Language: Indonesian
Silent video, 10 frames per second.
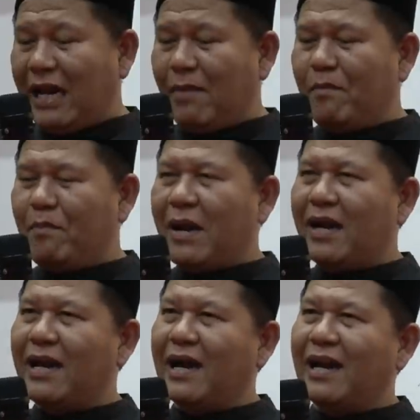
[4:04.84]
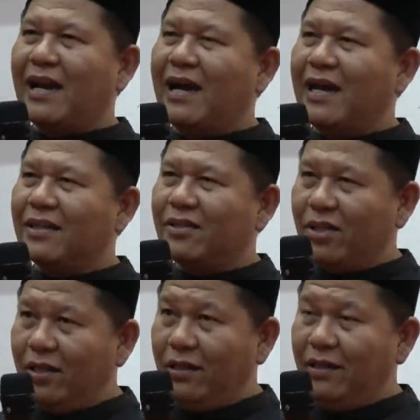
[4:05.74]
dalam pandangan
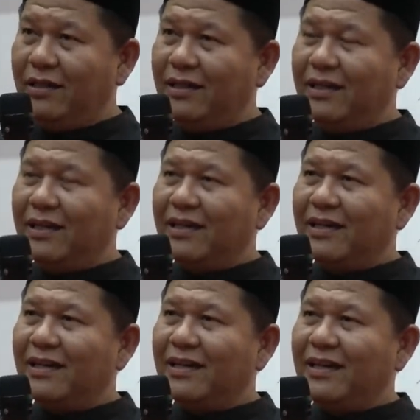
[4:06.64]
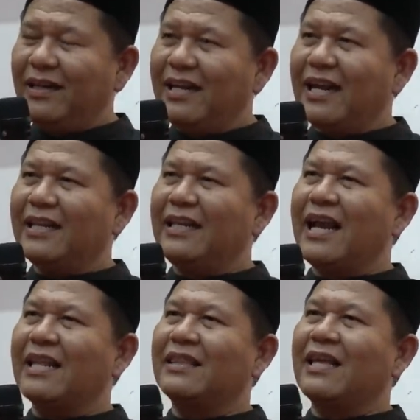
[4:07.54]
hati dan
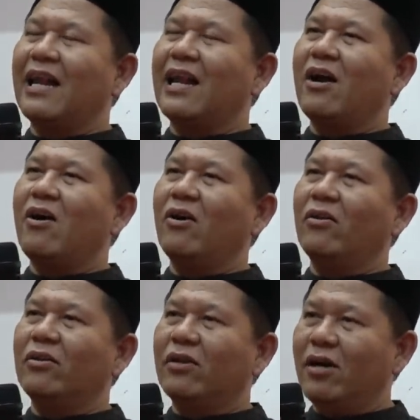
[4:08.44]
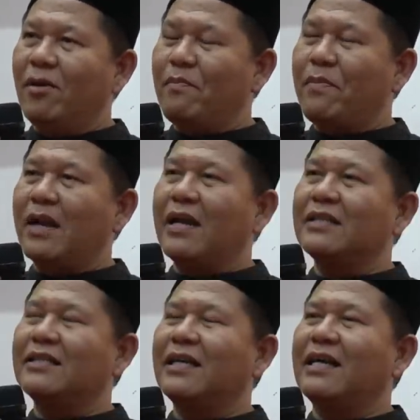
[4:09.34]
nyatalah Allah
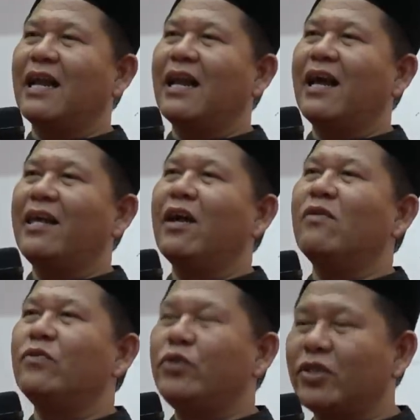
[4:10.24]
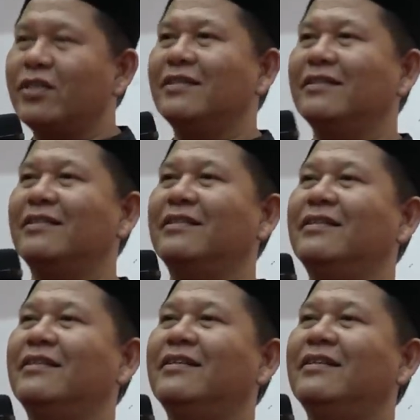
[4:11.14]
pada segala yang wujud.
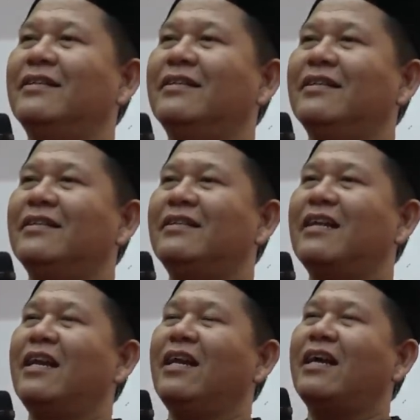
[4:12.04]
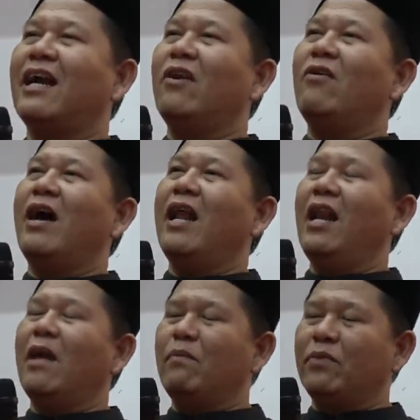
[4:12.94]
Jadi kalau
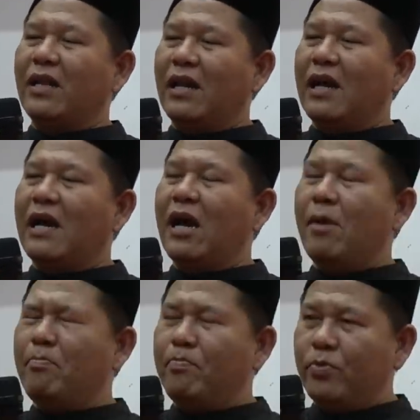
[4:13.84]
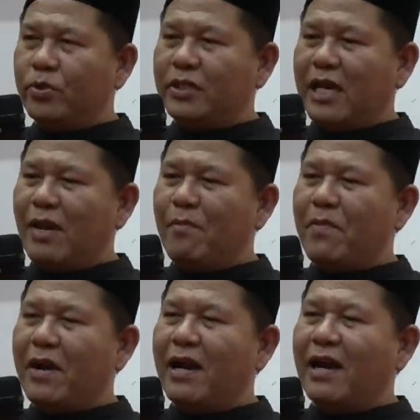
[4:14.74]
alam telah hapus
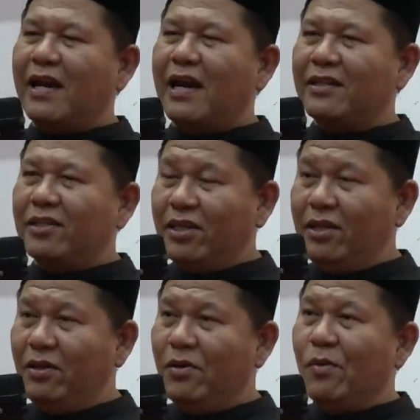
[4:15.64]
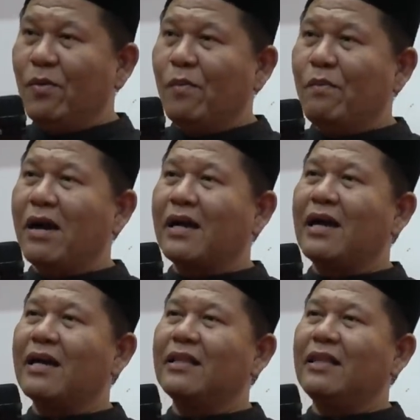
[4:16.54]
dalam pandangan hati,
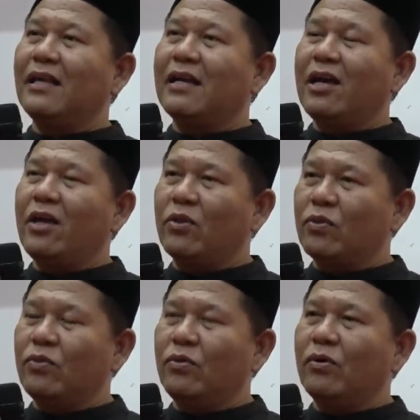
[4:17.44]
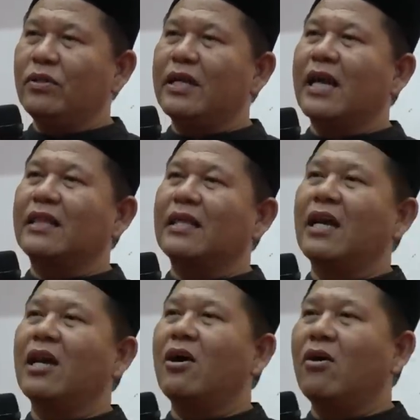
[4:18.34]
maka ketika itu
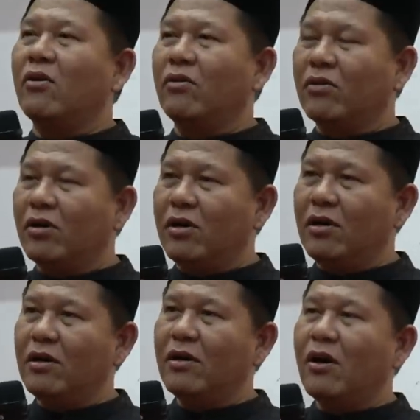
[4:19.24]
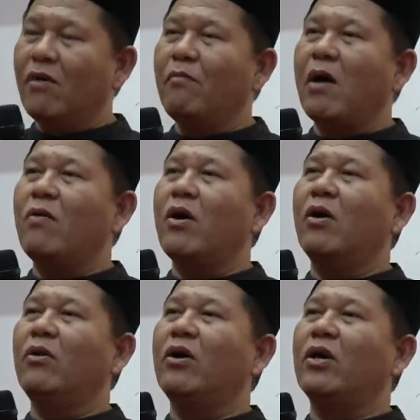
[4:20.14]
nyatalah Allah bahwa
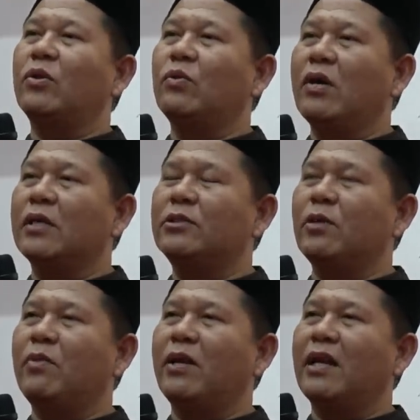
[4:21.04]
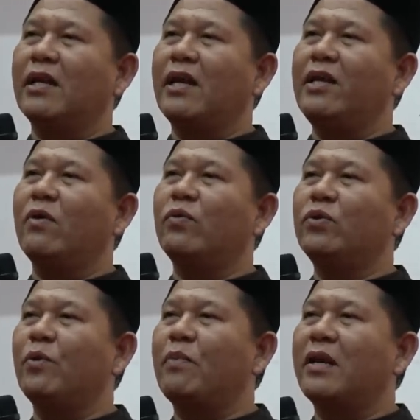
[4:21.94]
Allah itulah sebenarnya yang
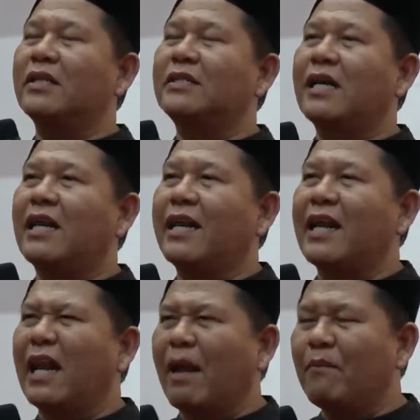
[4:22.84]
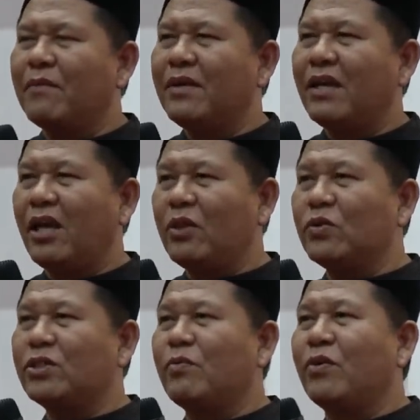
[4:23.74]
wujud pada sekalian alam.
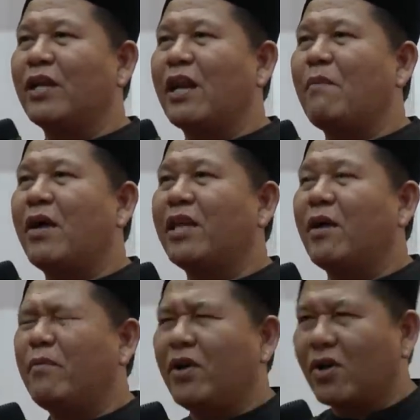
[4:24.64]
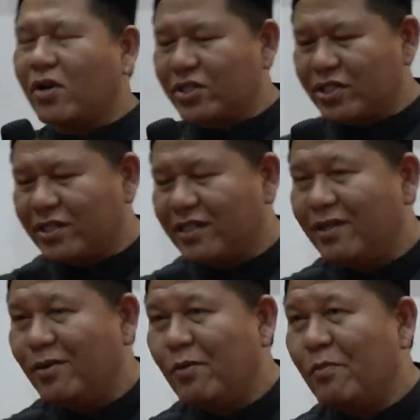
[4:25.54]
Itu sebut namanya mi'raj.
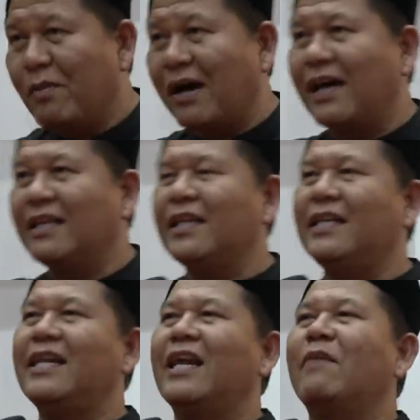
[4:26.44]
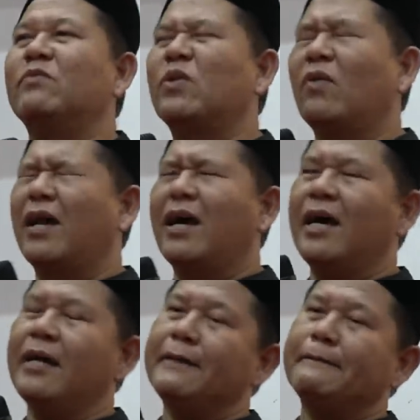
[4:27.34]
Makanya di dalam
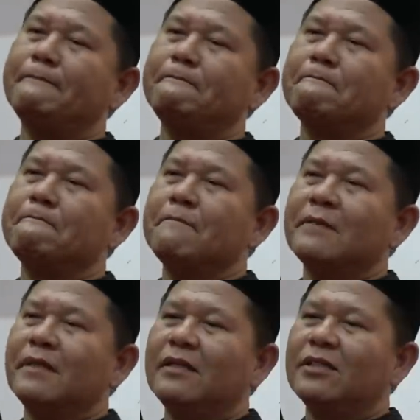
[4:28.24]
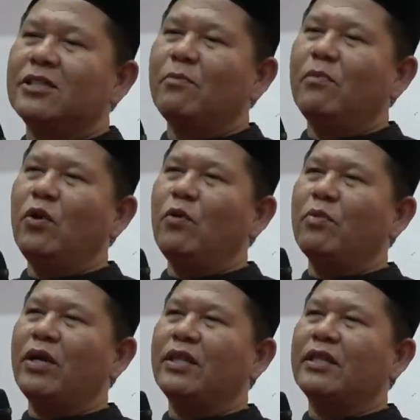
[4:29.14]
sholat,
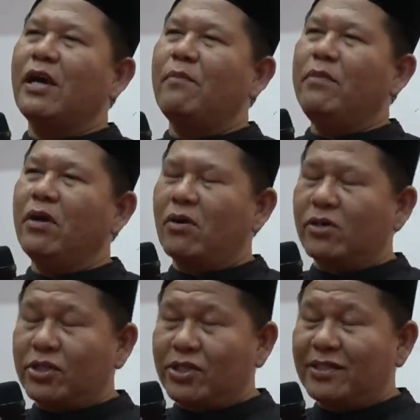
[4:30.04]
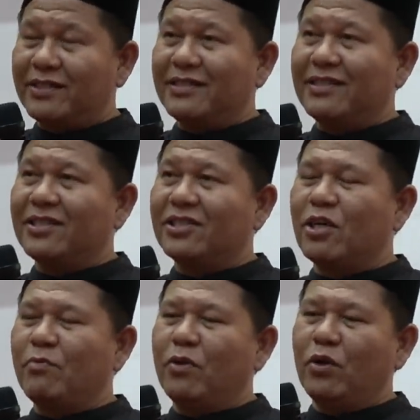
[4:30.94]
sebelum kita mi'raj,
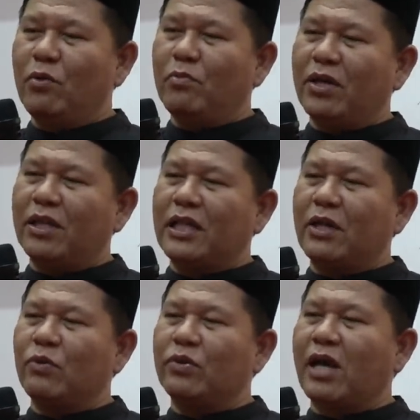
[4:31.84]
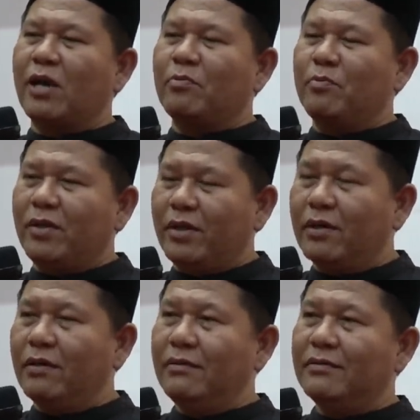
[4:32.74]
Sebelum kita itu takbir,